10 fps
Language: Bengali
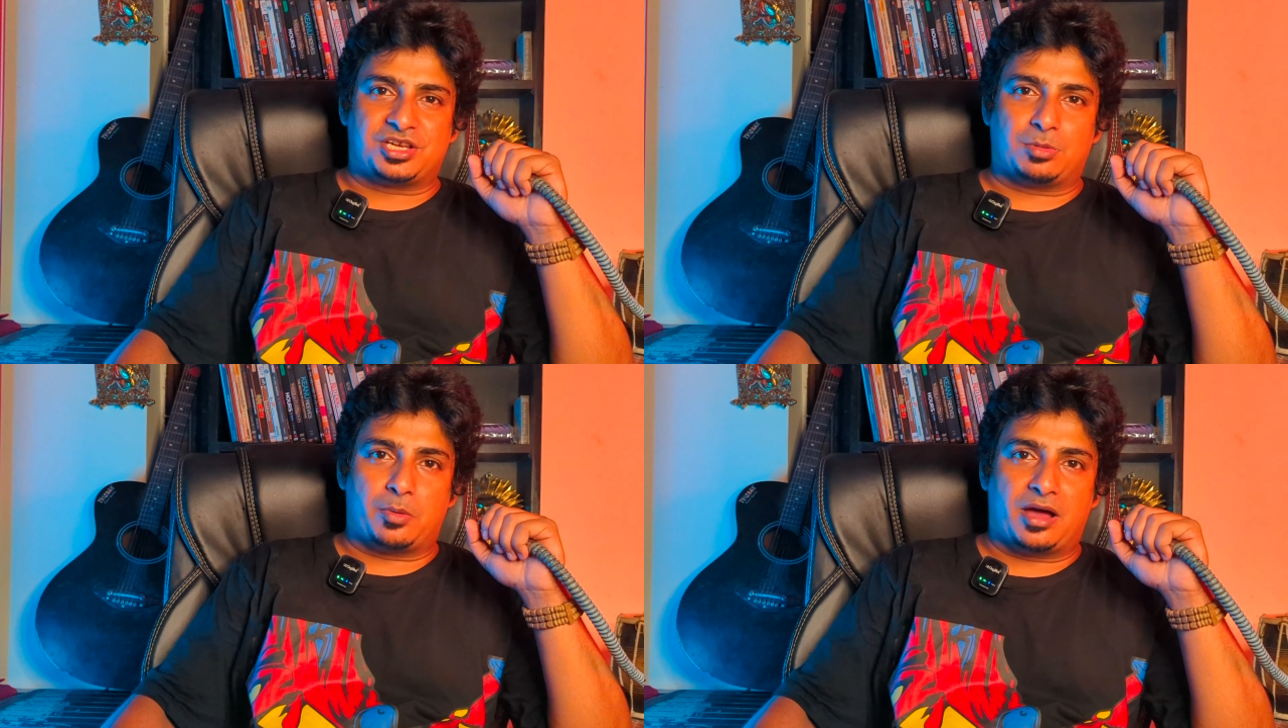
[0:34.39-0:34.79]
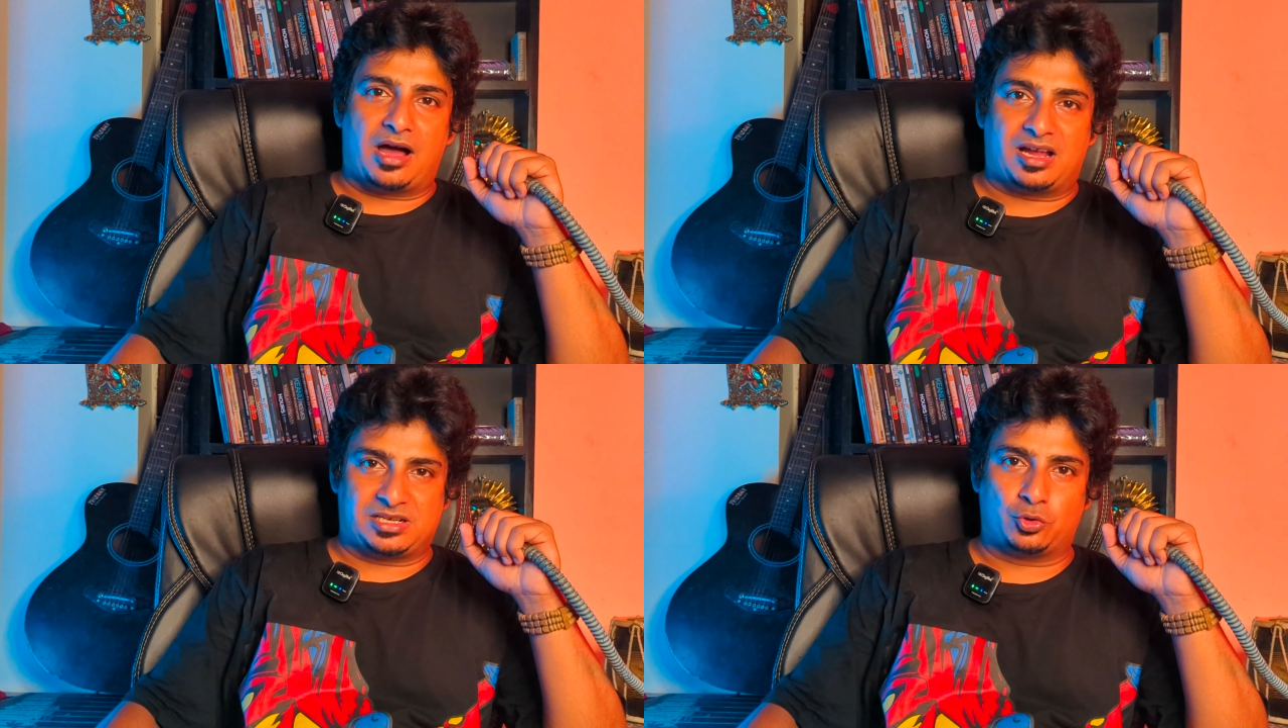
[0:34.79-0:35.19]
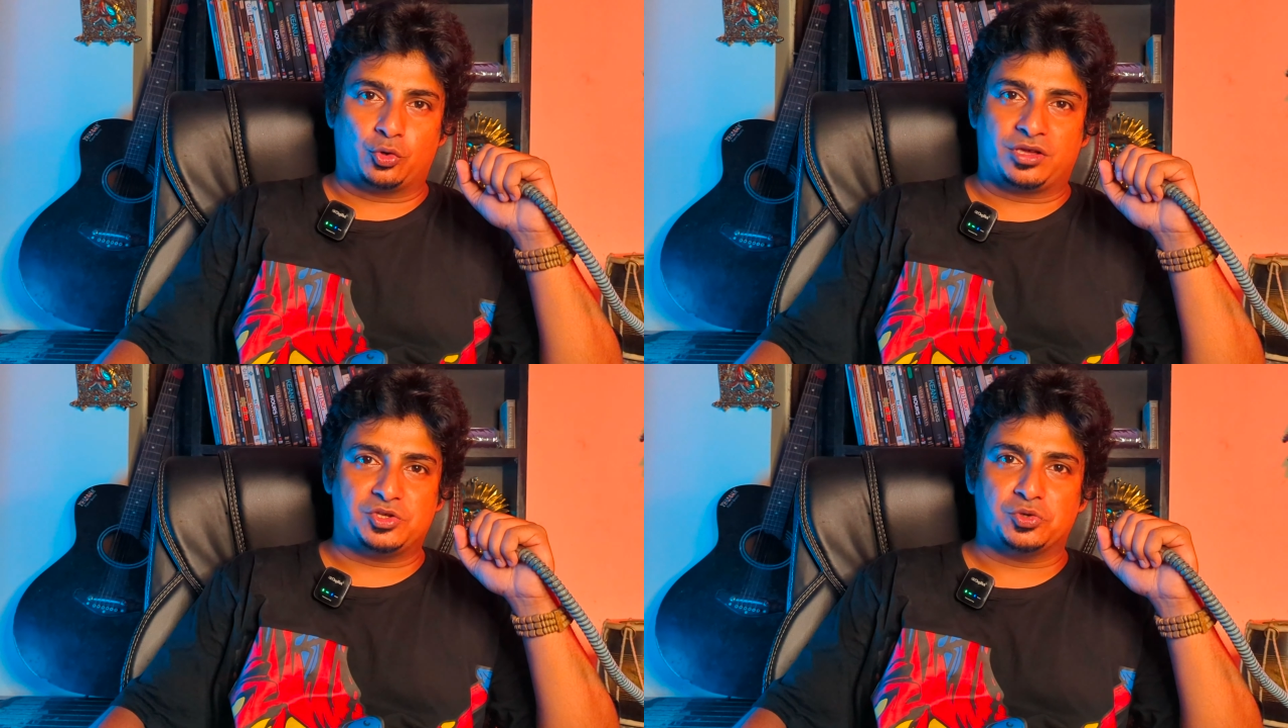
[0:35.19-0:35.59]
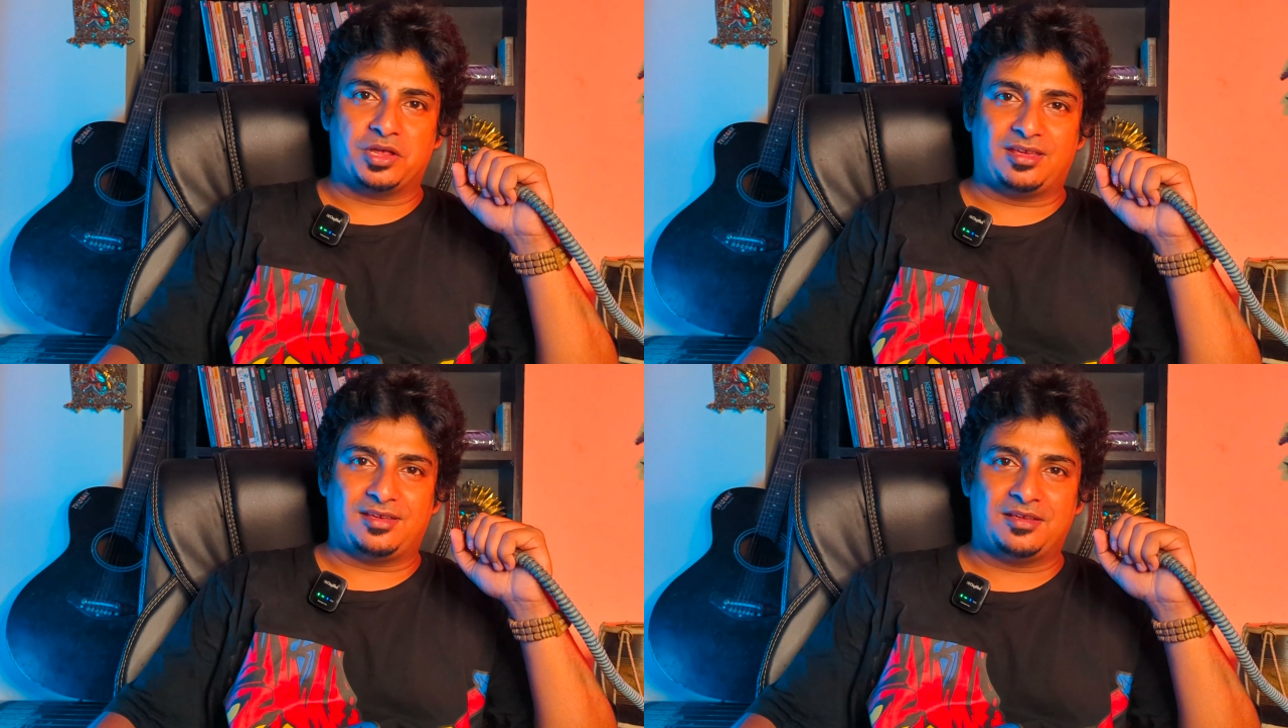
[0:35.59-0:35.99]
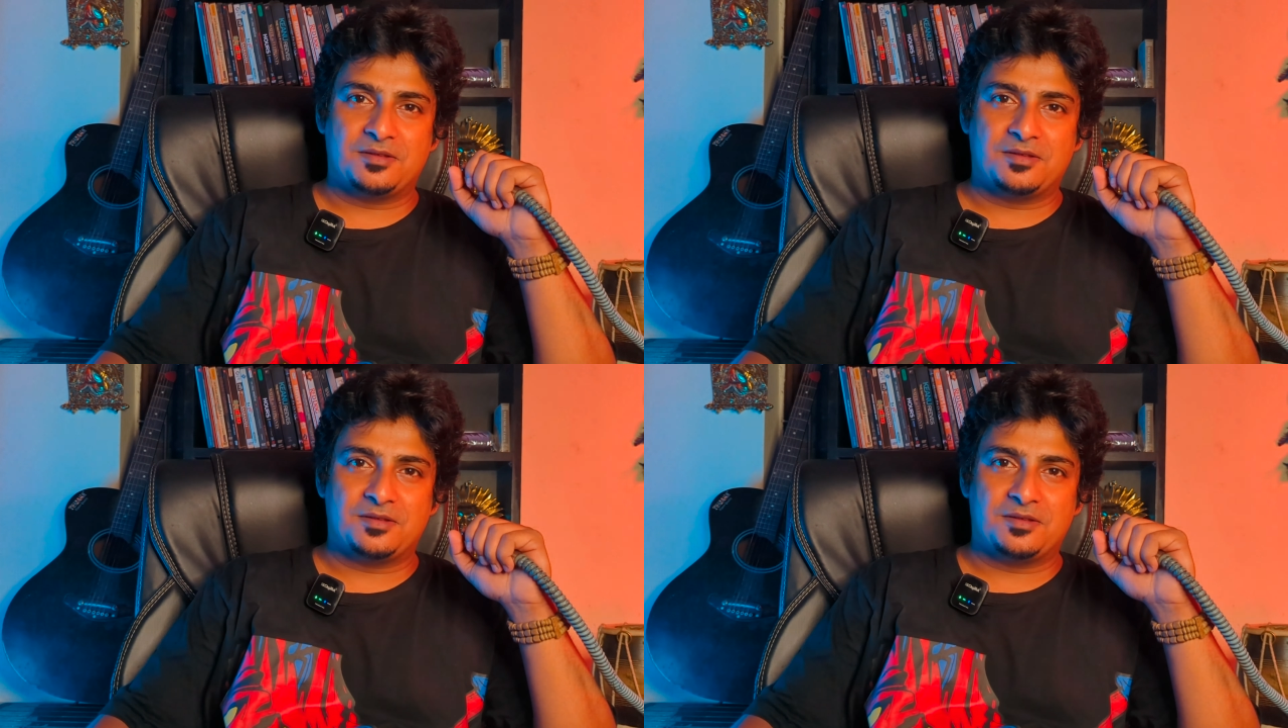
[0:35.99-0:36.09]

সেভাবে হারানোরও কিছু নেই